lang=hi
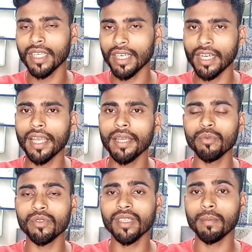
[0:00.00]
देखना है
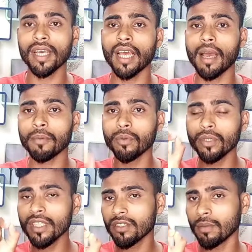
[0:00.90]
उसके बाद आप
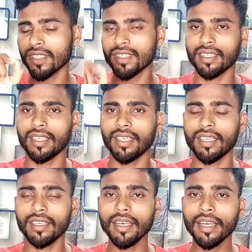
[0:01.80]
खुद ही समझ सकते
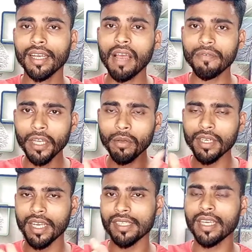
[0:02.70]
हैं काफ़ी लोग
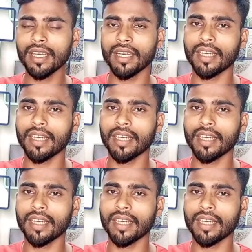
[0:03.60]
ऐसे कर,